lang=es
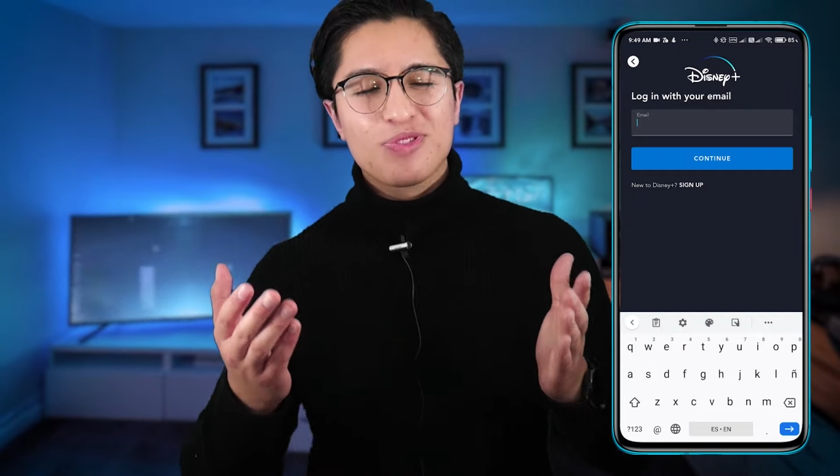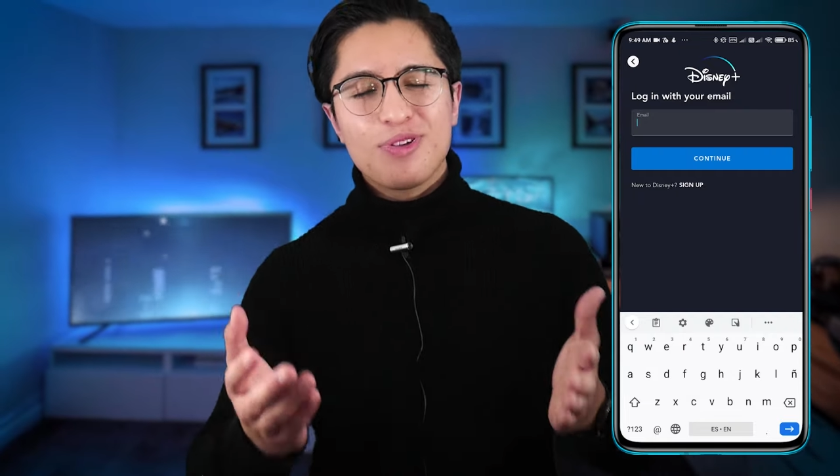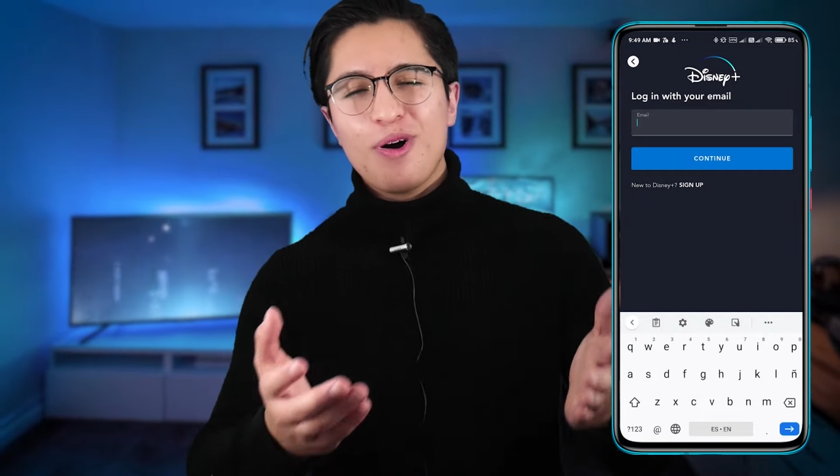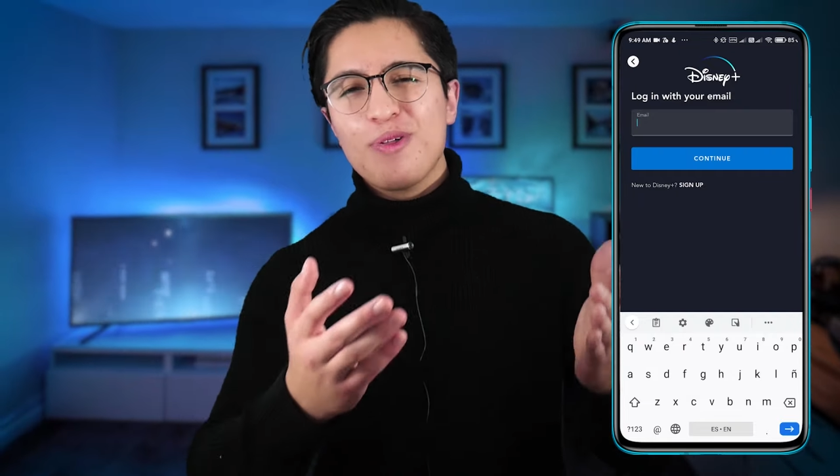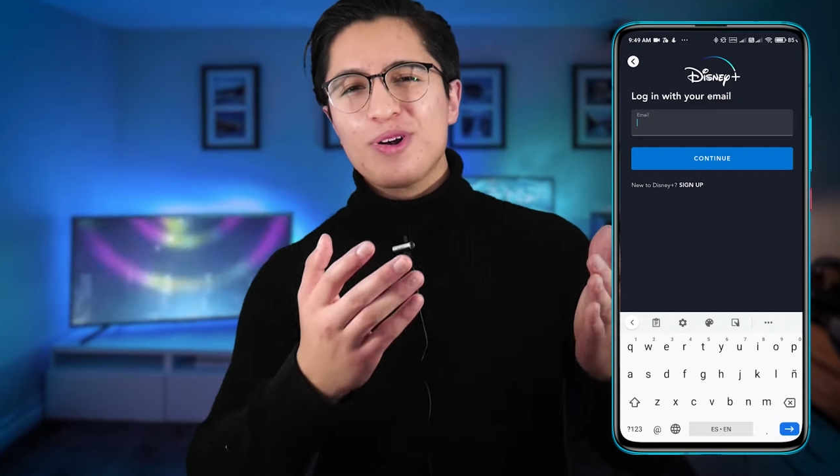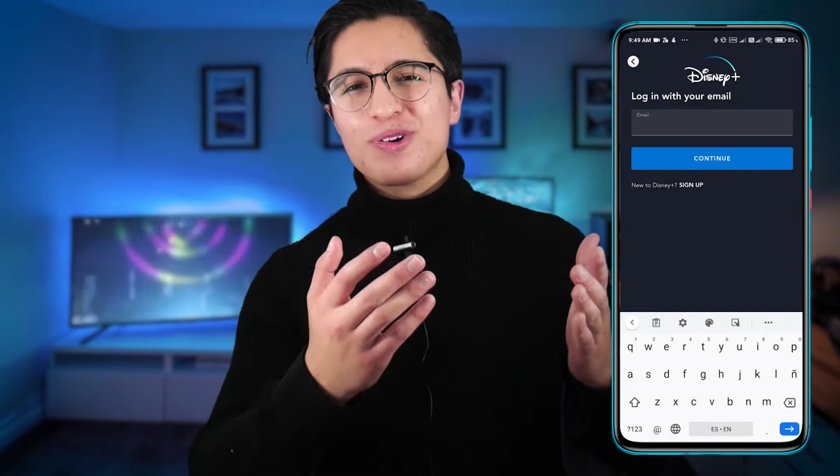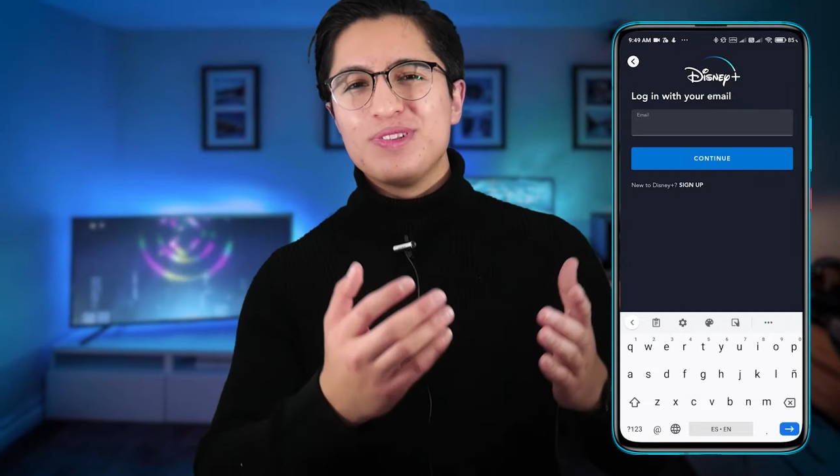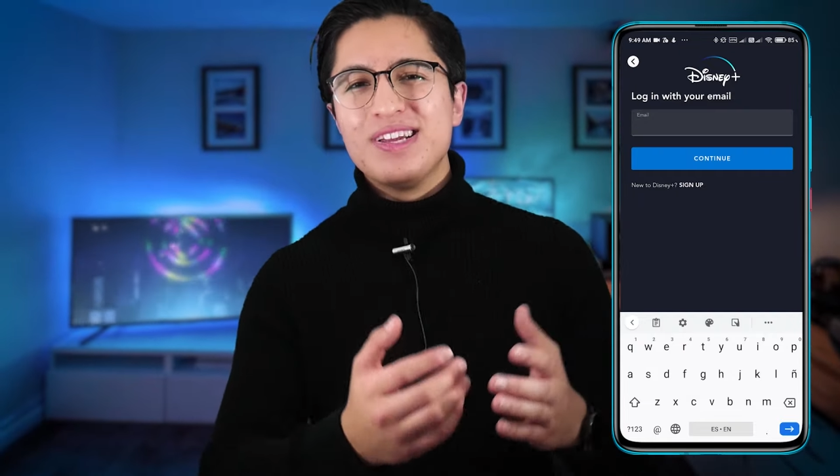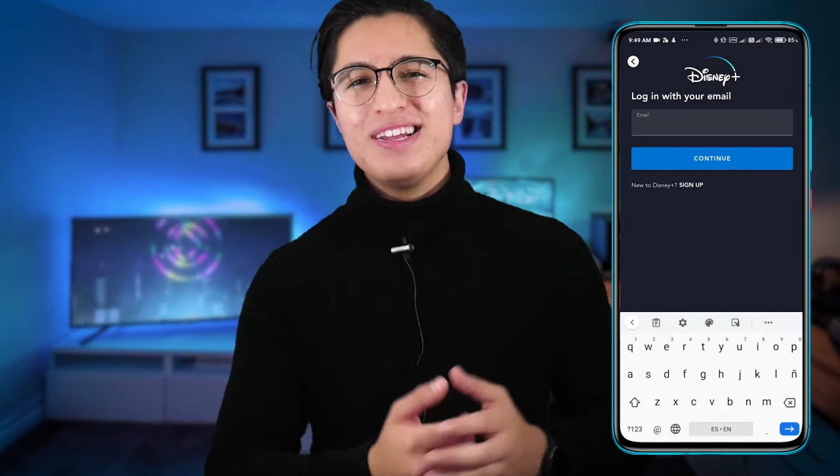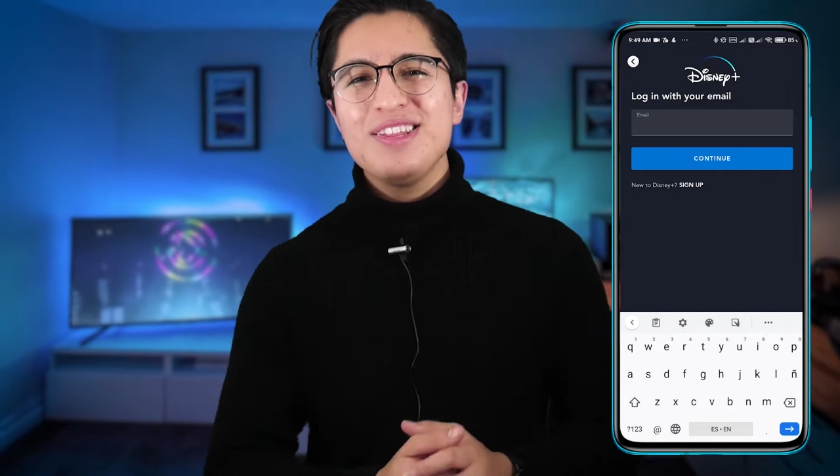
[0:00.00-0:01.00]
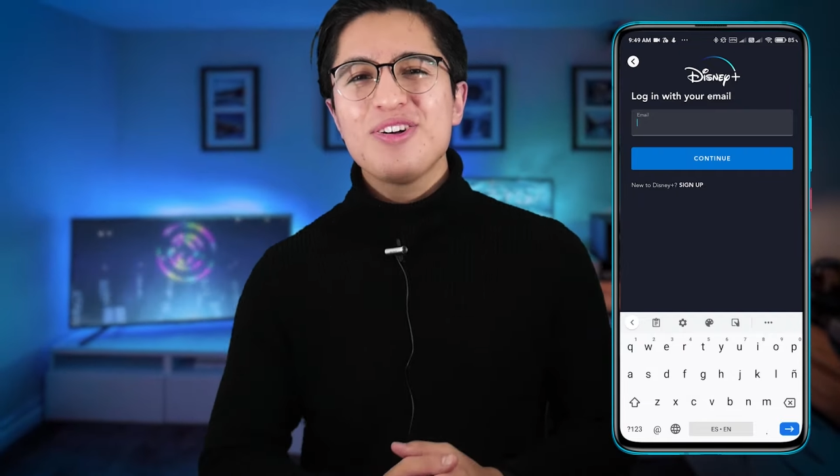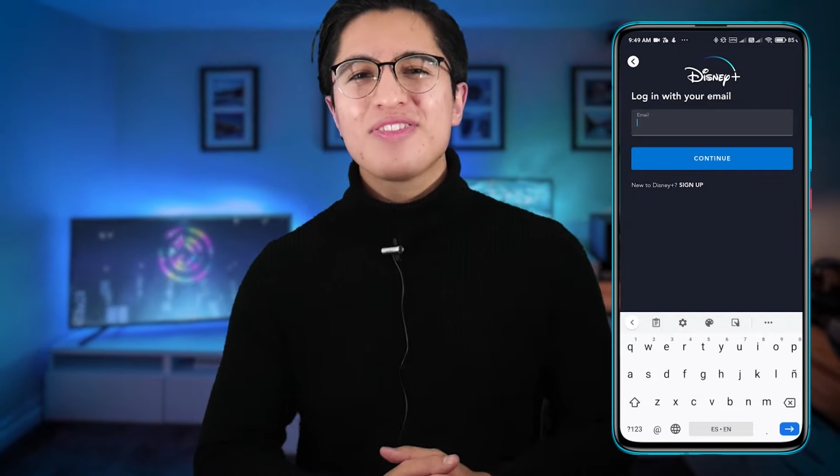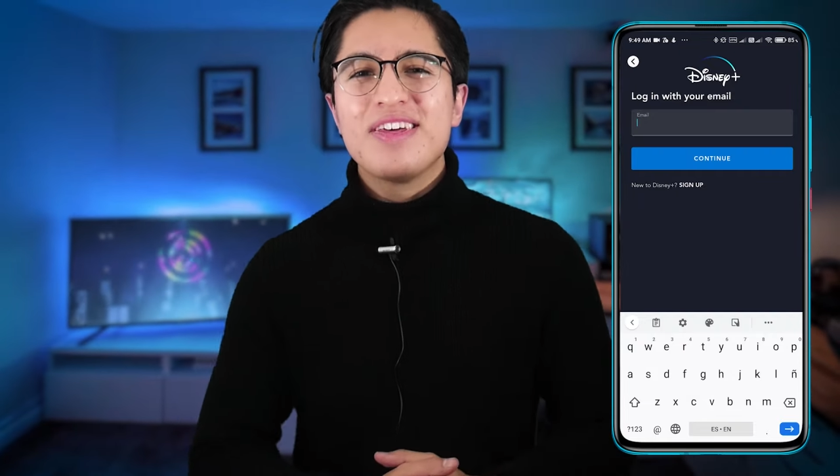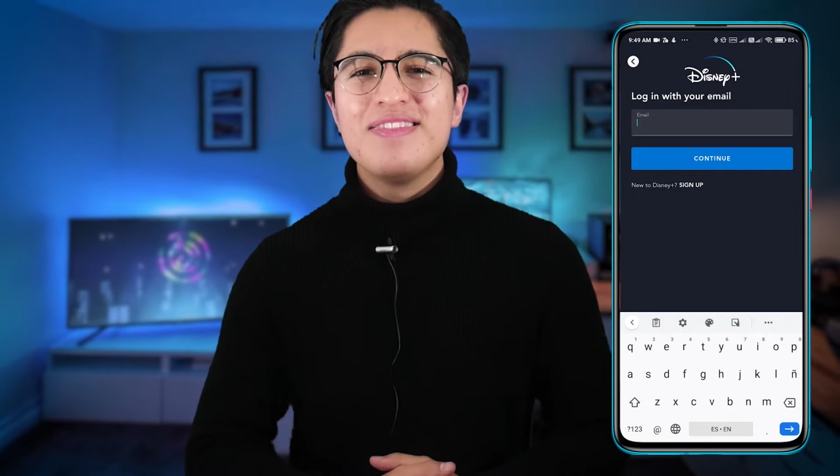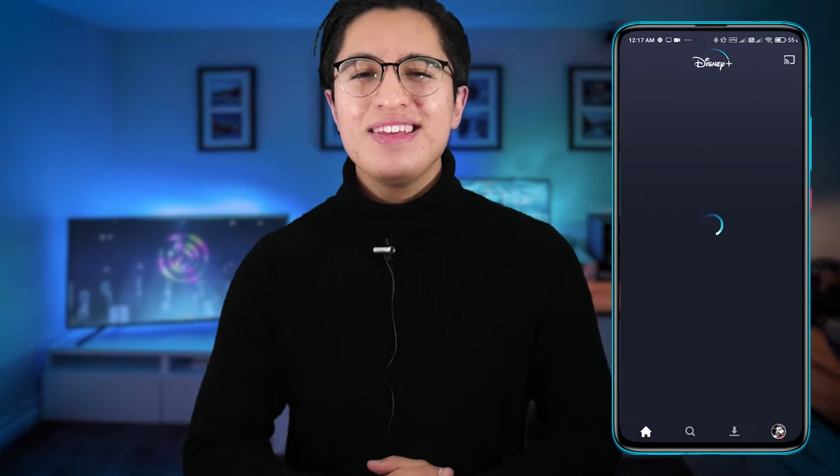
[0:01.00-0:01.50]
todo el contenido
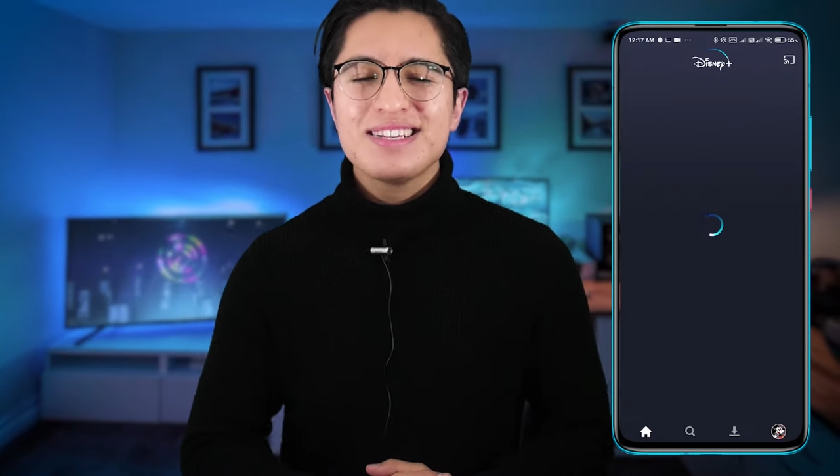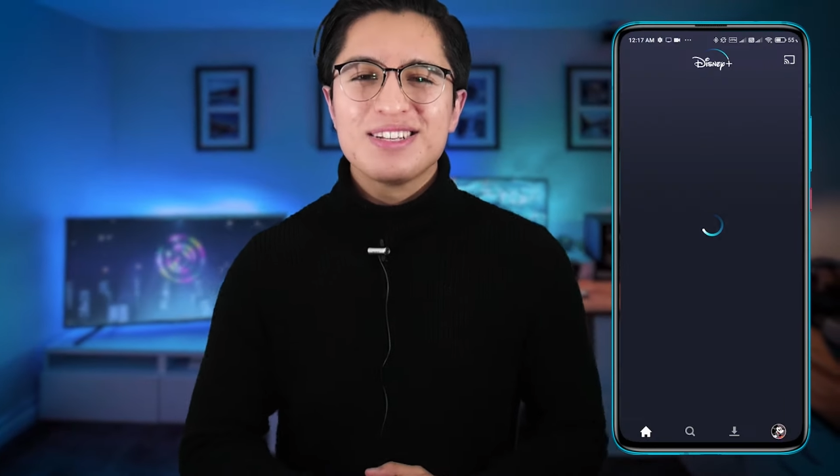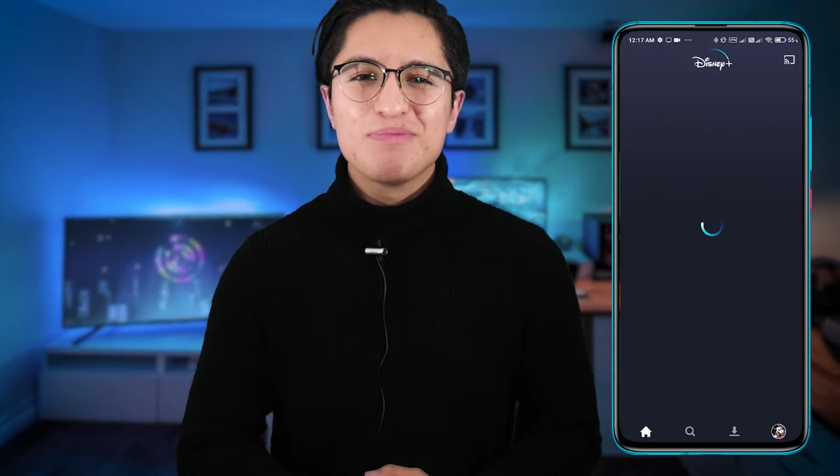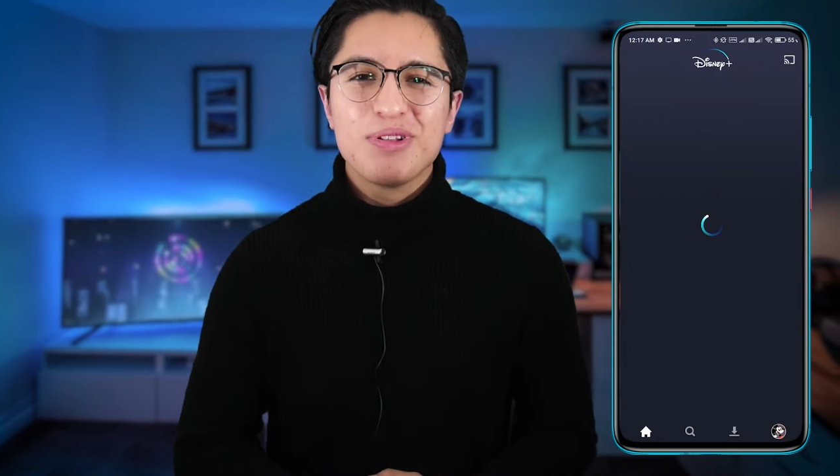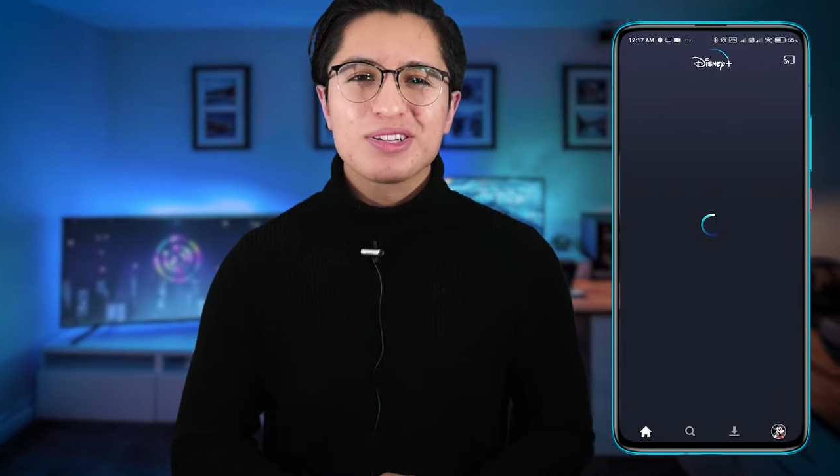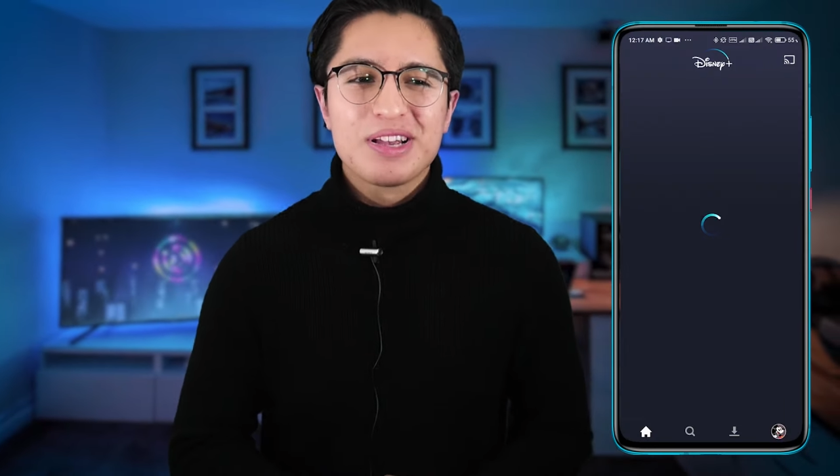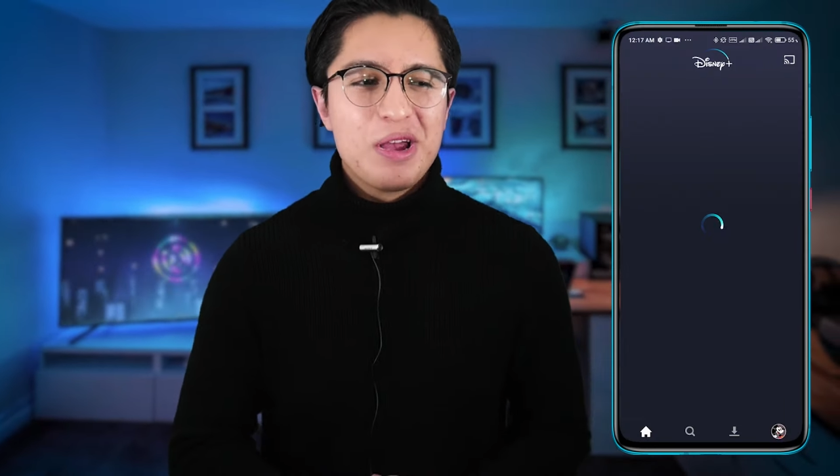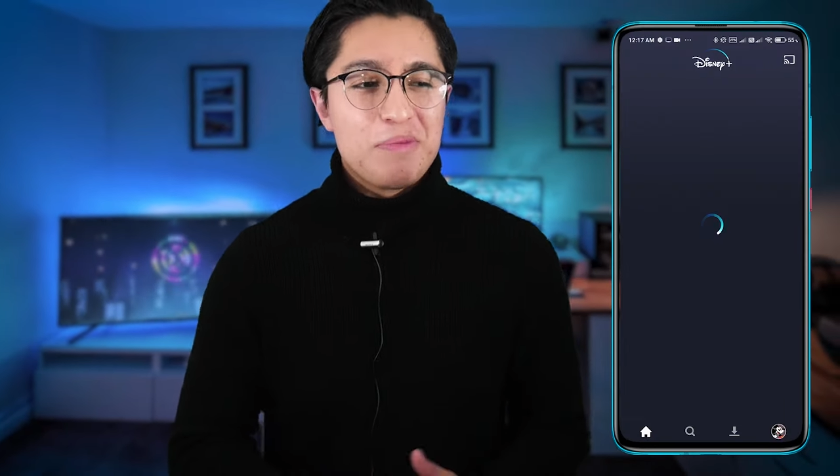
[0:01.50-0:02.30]
de Disney Plus